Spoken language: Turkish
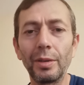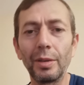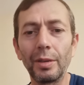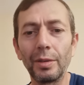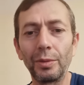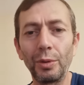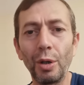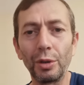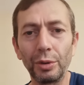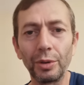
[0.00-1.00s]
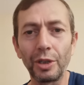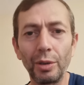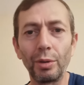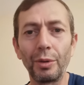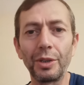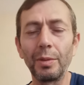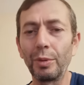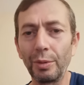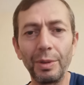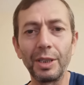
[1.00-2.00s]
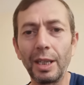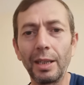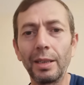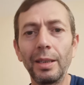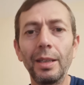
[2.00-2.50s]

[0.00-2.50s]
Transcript: e, gördü Şenol Hoca. Bunu biz de